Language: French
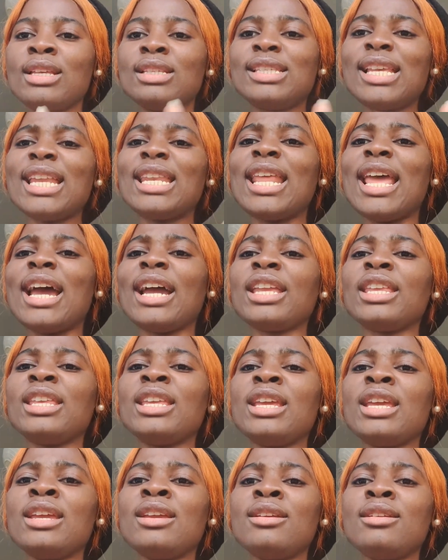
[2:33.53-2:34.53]
Ces
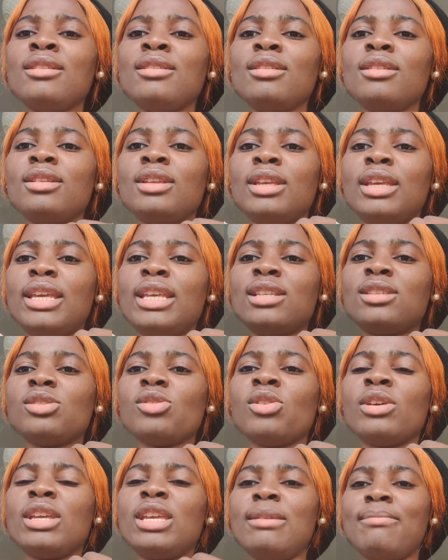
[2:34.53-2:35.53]
derniers, ils
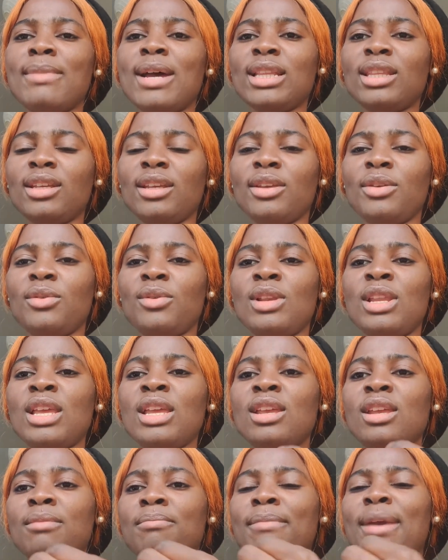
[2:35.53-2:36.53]
sont
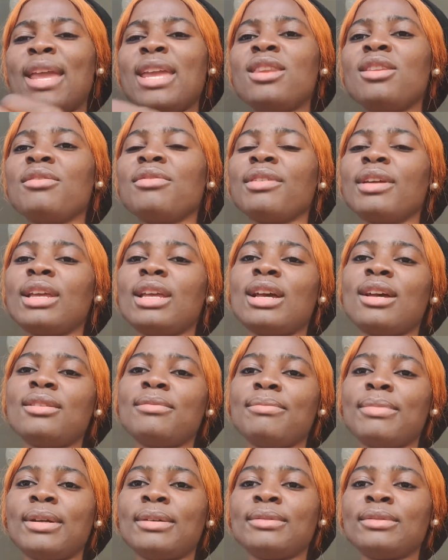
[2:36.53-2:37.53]
immatriculés, mais ils ne
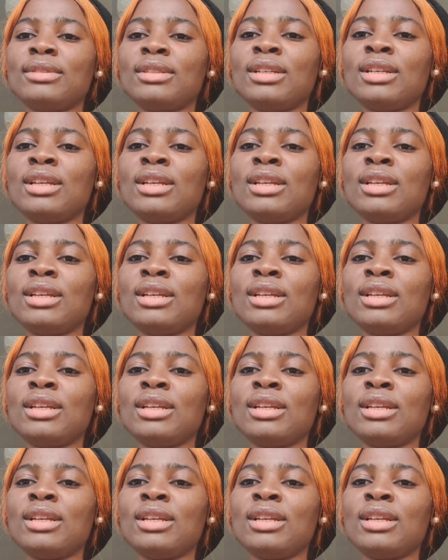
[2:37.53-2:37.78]
fréquentent pas.